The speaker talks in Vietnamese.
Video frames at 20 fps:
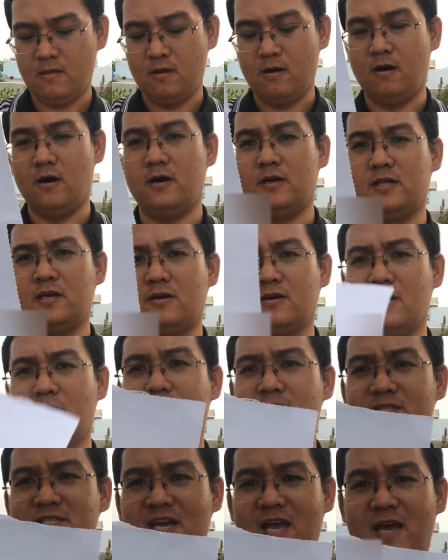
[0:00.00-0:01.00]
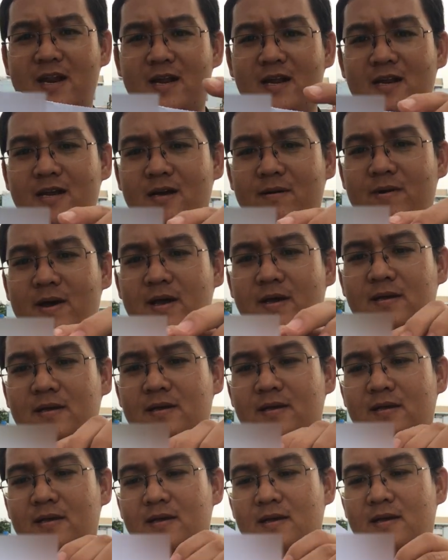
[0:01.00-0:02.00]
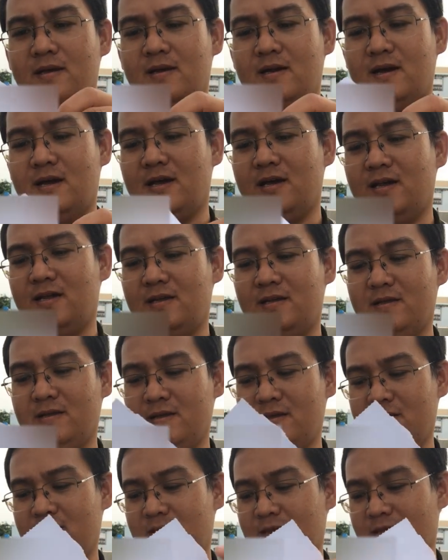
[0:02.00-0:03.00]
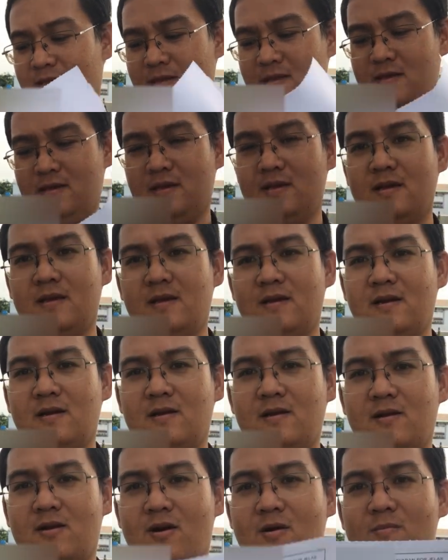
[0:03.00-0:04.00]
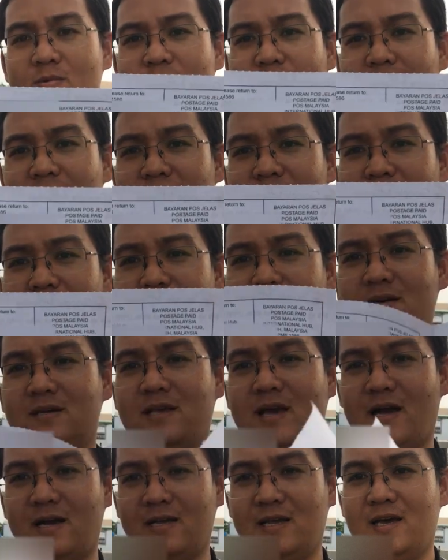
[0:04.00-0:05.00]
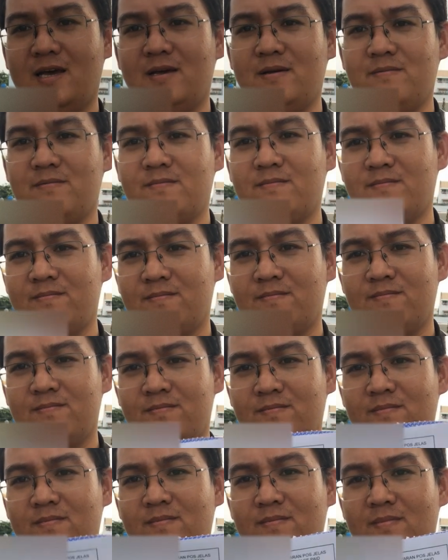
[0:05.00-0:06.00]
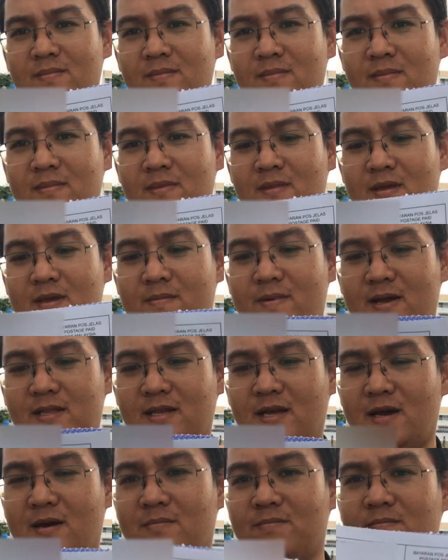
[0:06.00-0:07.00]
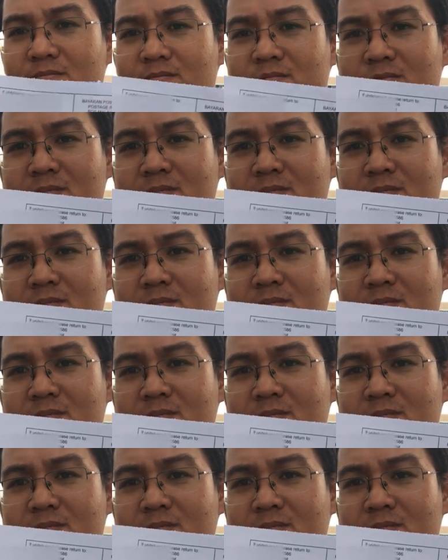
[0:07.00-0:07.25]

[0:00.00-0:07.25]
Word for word: rồi sau khi mình xé ra nè các bạn đây nó có một cái hướng dẫn nha các bạn thấy không